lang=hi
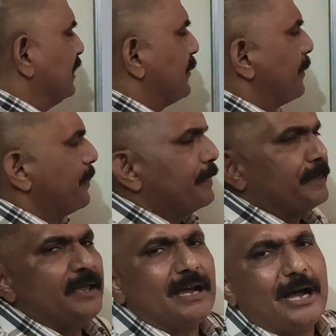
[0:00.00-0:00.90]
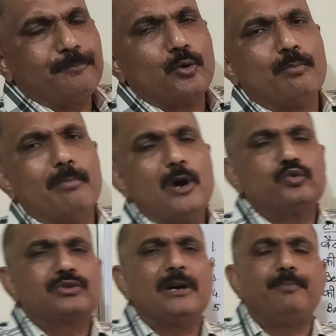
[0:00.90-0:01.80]
है कि आपको
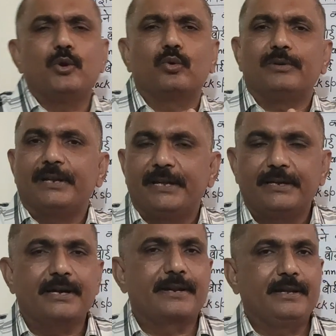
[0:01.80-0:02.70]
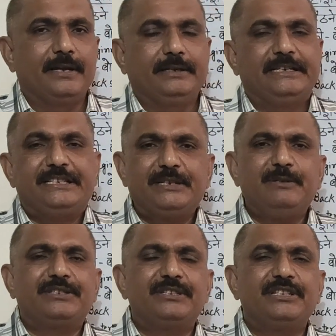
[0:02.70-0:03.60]
माउस का प्रयोग नहीं करना है किसी
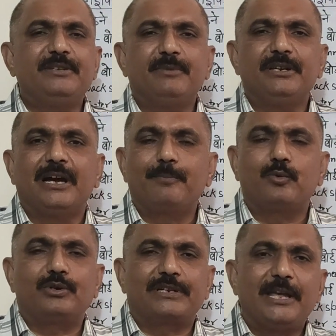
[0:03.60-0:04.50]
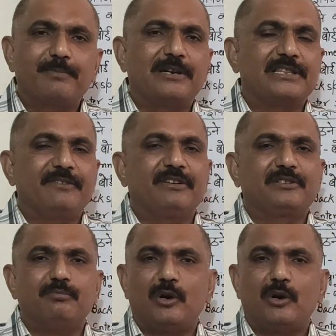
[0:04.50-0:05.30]
भी स्थिति में आपको टाइप करते वक्त